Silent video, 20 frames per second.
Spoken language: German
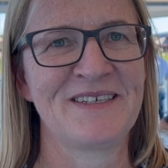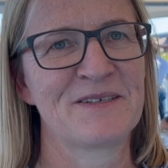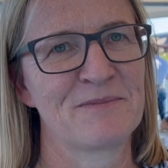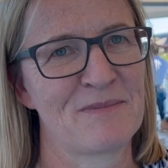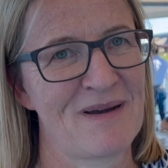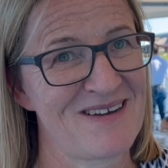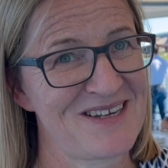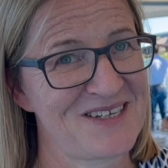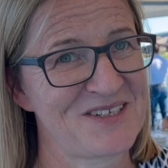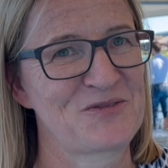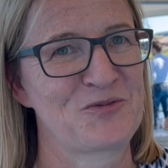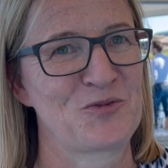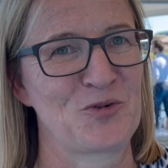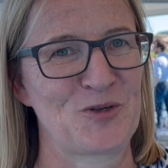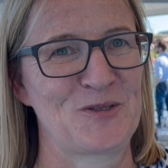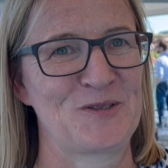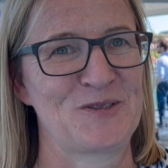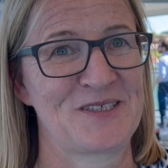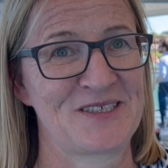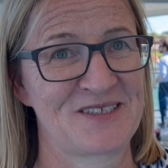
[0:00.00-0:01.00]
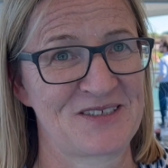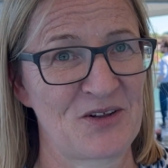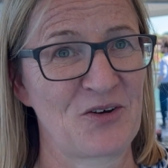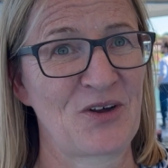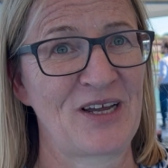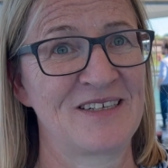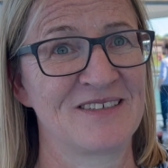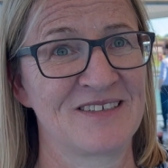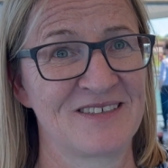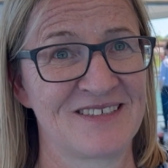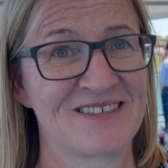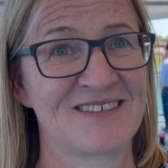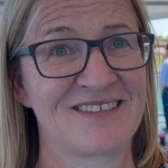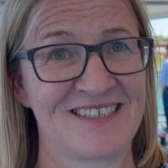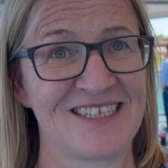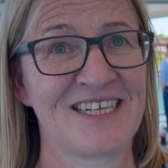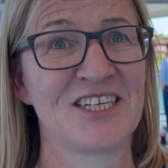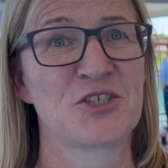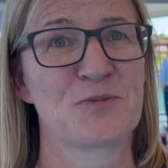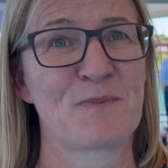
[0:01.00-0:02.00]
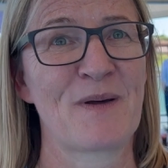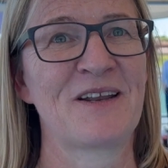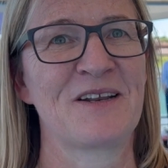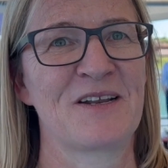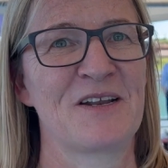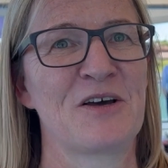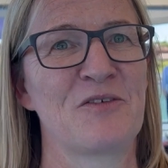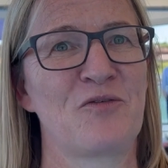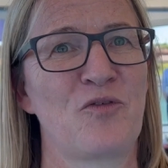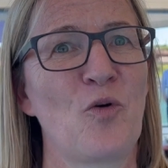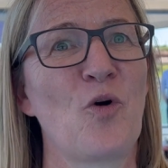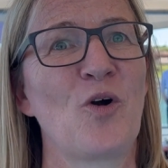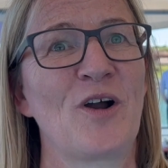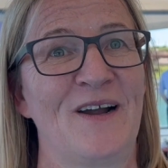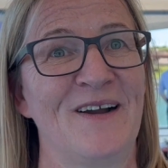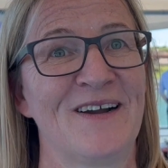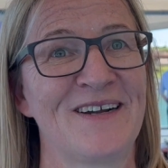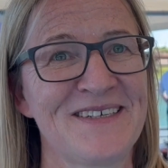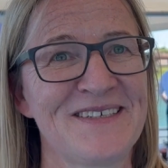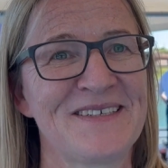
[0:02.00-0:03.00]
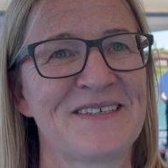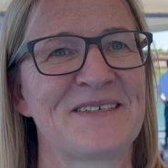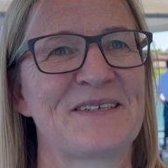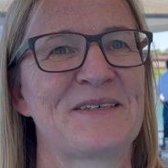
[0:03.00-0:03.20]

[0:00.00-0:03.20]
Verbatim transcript: gemacht wurde. Es ist auch ein sehr spannender Vorgang.